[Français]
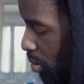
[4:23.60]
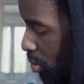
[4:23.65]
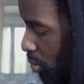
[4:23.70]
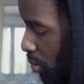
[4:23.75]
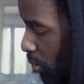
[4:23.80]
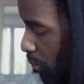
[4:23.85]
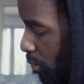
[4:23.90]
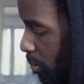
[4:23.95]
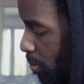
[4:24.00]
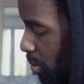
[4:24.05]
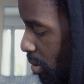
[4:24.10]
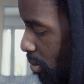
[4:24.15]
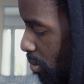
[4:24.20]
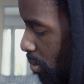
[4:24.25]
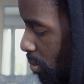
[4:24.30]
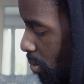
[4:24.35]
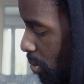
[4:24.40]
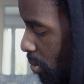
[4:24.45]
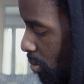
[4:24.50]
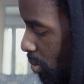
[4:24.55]
je suis en Fit par
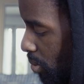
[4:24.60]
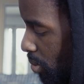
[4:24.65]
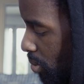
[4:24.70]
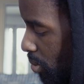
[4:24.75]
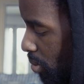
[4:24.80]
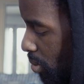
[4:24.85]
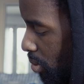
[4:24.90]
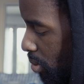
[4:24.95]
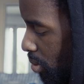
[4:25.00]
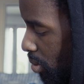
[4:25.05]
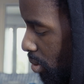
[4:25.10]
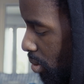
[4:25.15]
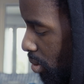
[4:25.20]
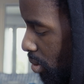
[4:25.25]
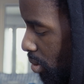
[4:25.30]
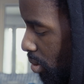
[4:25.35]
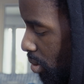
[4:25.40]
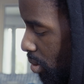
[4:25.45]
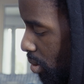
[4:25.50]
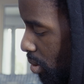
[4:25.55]
seconde.
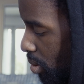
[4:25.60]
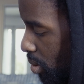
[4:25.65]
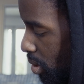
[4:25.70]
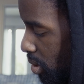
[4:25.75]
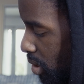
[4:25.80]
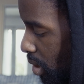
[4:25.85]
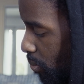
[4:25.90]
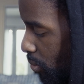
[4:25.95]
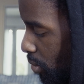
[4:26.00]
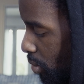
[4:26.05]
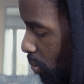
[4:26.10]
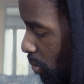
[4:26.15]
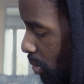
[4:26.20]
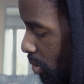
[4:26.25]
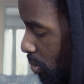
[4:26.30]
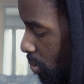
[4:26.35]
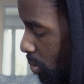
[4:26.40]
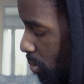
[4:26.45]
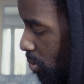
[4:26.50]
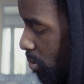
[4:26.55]
Je reste appuyé
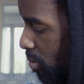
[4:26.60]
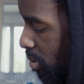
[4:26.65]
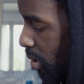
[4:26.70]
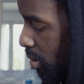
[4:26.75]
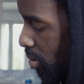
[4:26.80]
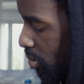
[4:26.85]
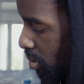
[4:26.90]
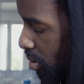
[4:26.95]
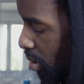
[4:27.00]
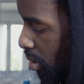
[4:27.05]
3 secondes jusqu'à ce que